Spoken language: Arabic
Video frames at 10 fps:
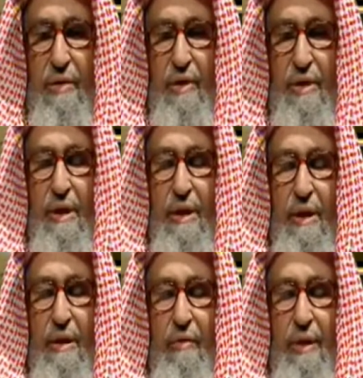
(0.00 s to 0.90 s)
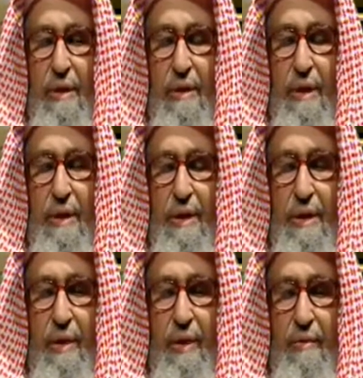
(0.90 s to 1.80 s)
وجل ويتقي
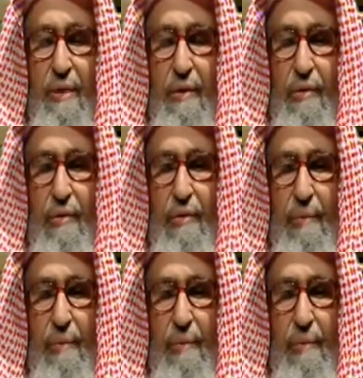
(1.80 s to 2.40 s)
غضبه